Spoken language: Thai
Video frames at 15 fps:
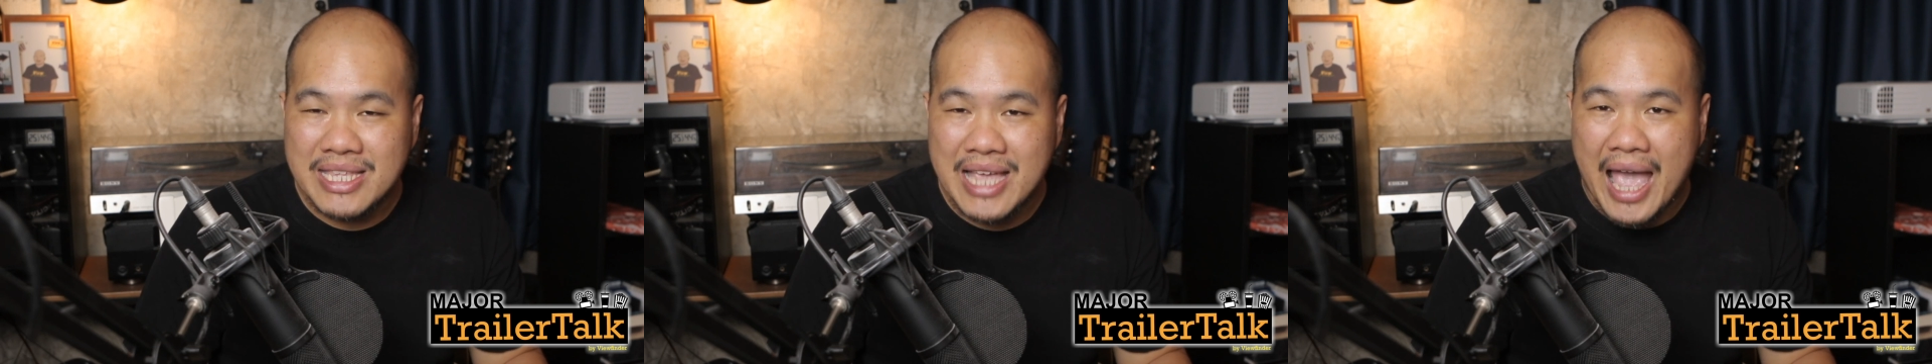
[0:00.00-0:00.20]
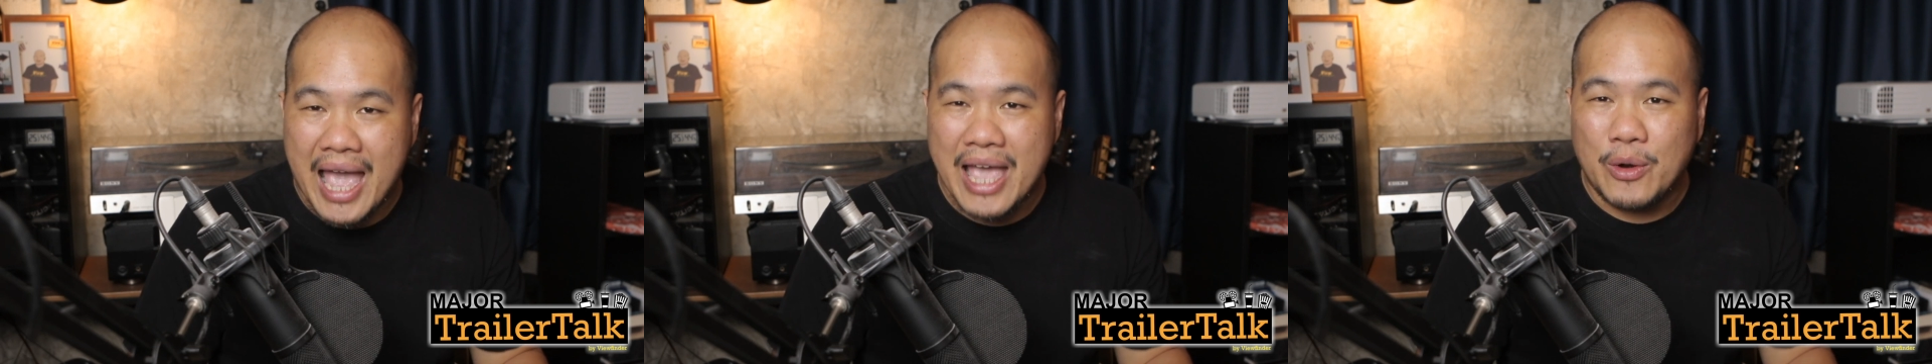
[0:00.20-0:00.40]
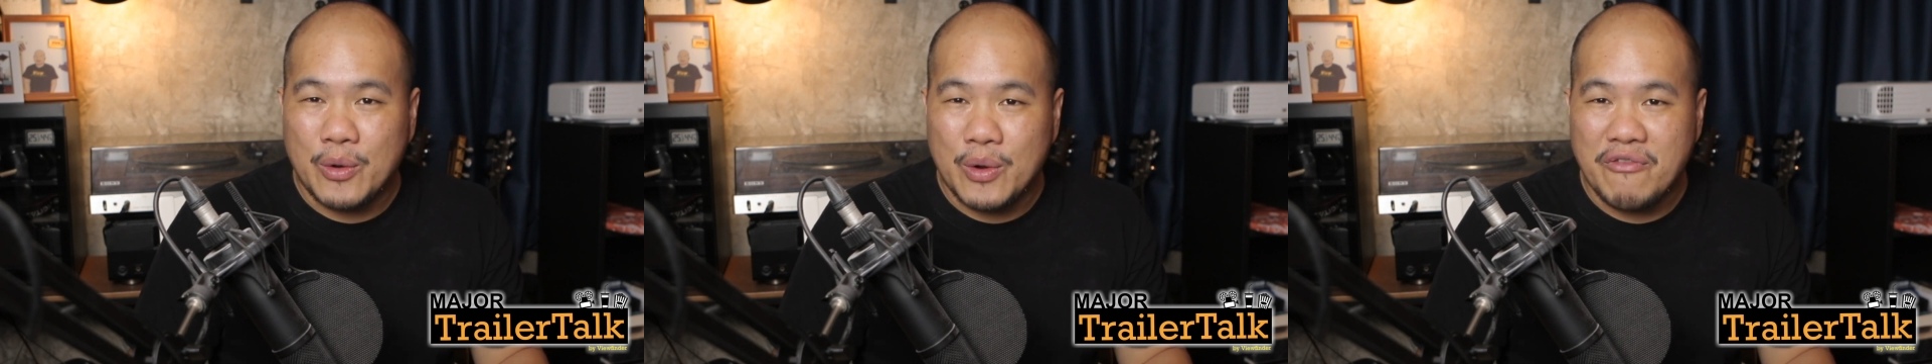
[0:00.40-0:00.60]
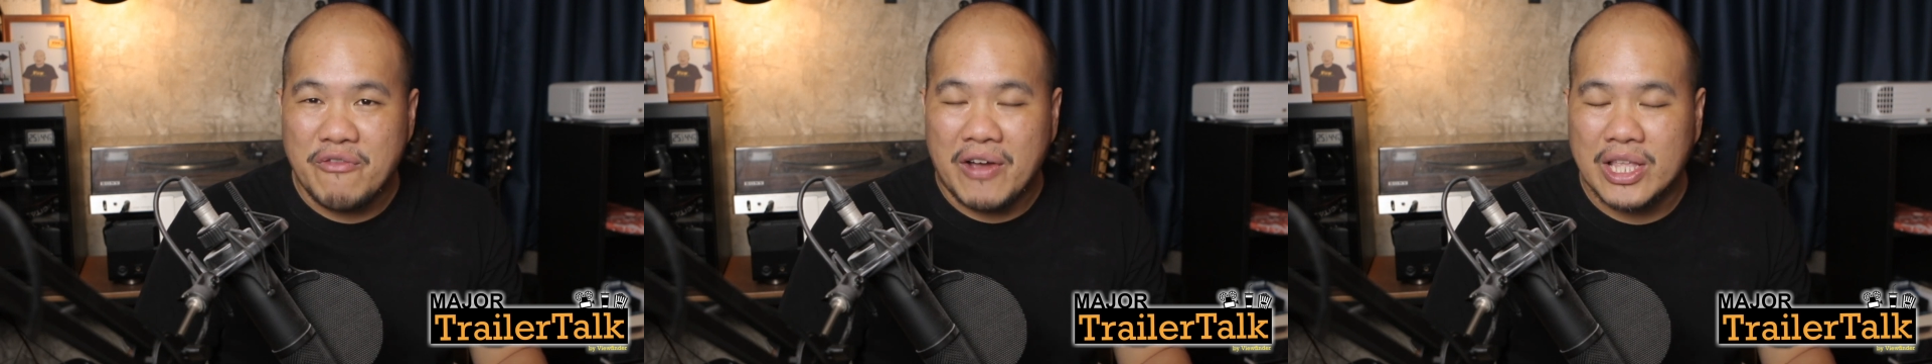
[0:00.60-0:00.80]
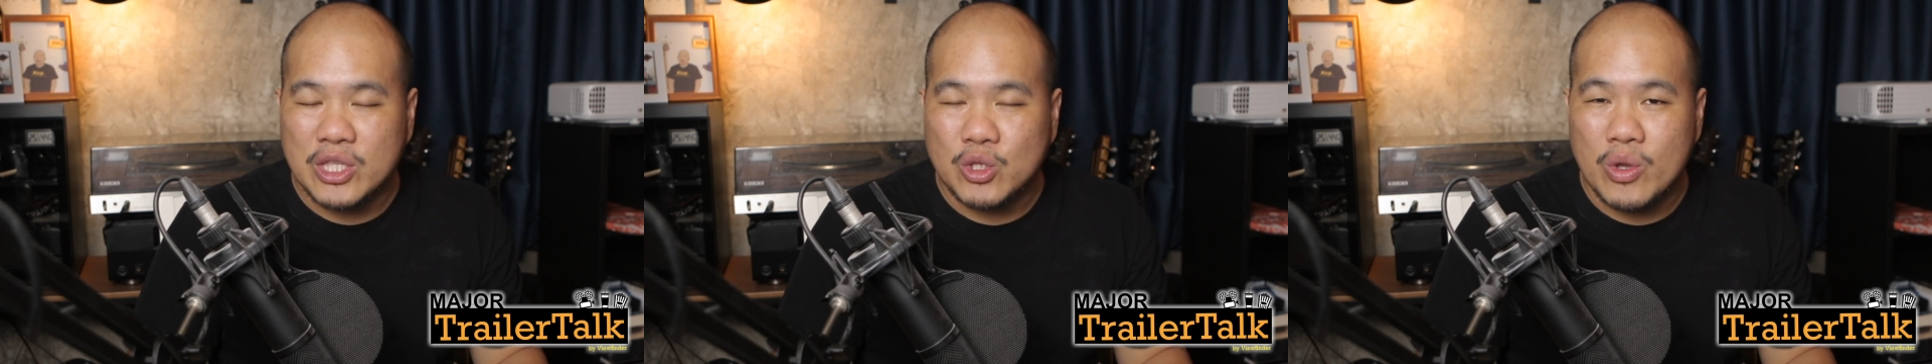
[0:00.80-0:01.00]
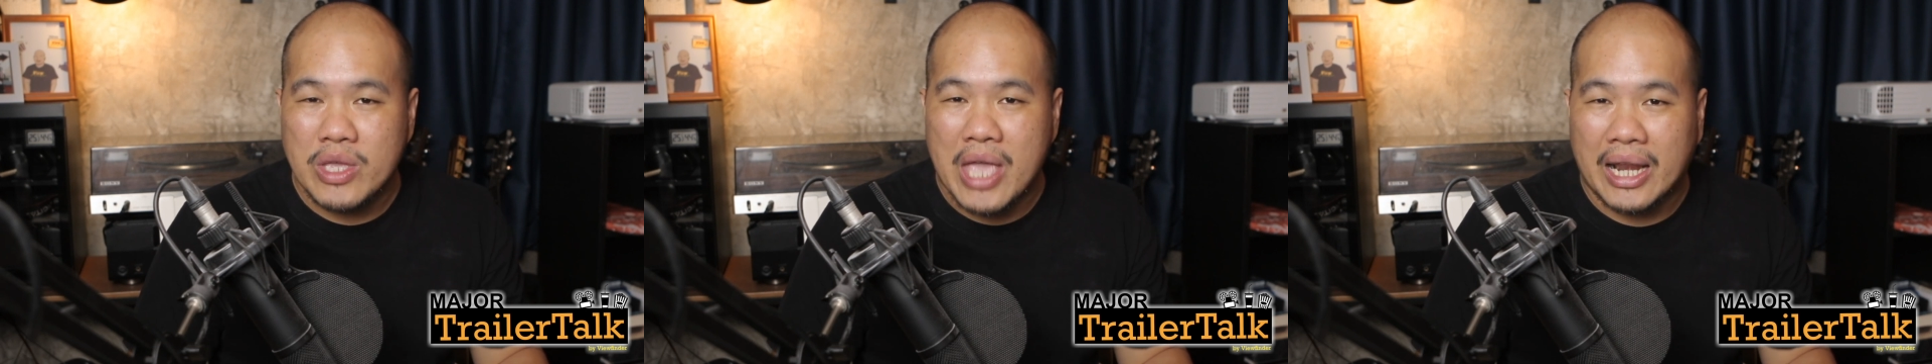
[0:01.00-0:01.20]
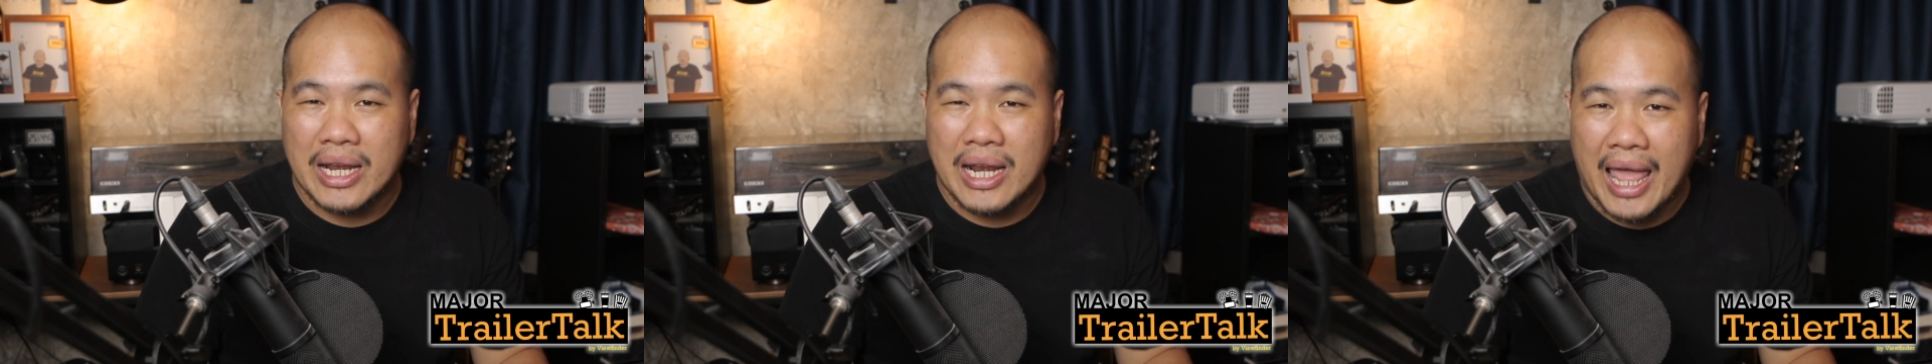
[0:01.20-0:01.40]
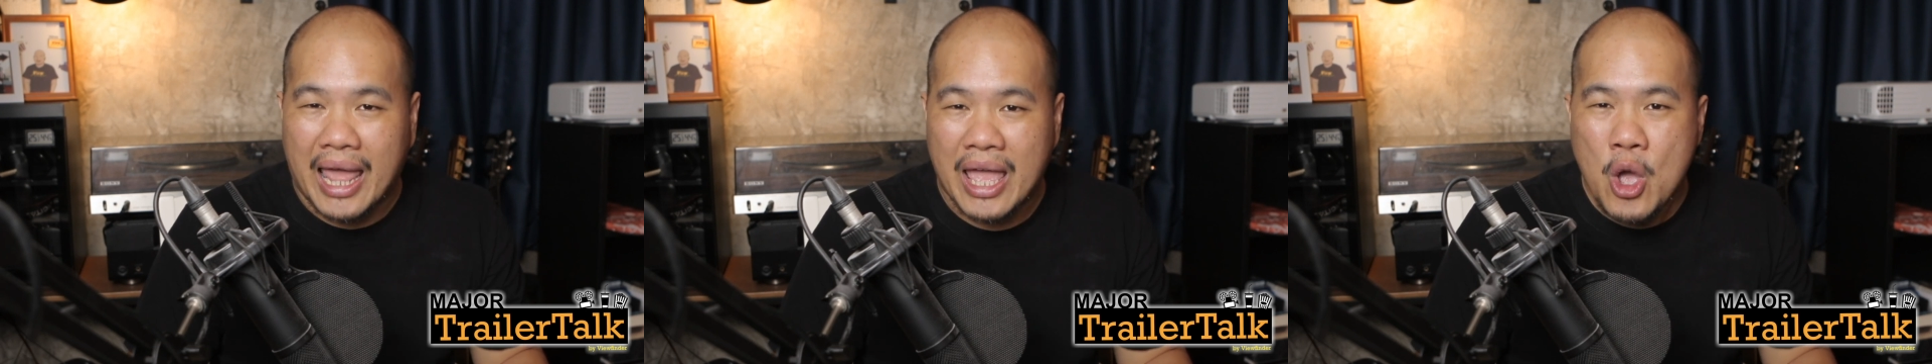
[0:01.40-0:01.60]
ยายให้เราได้ฟังในตัวอย่างนั่น
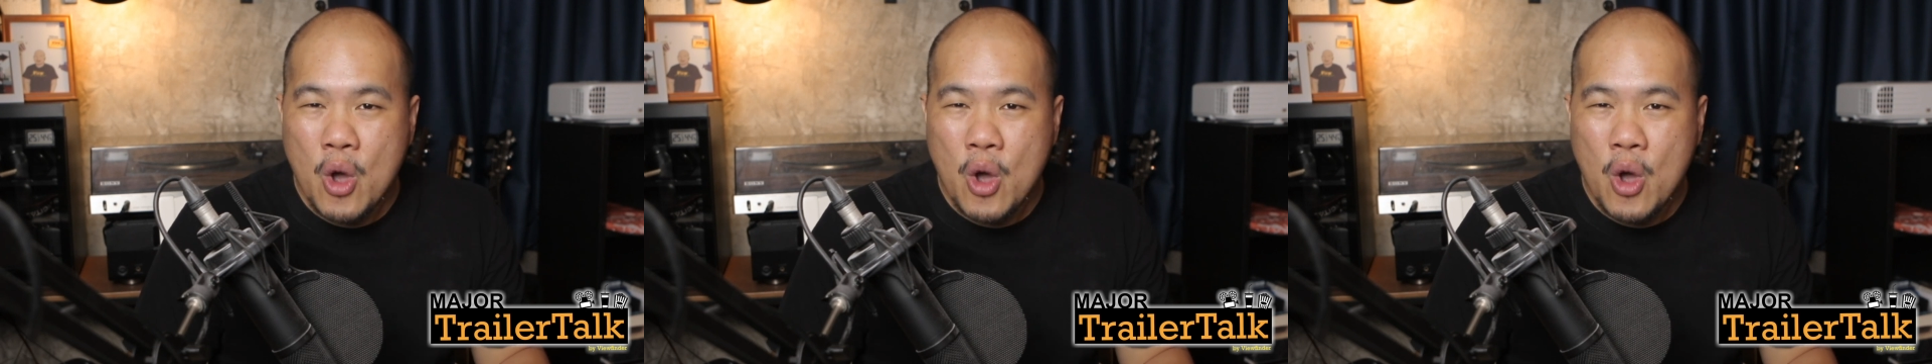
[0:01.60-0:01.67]
แหละ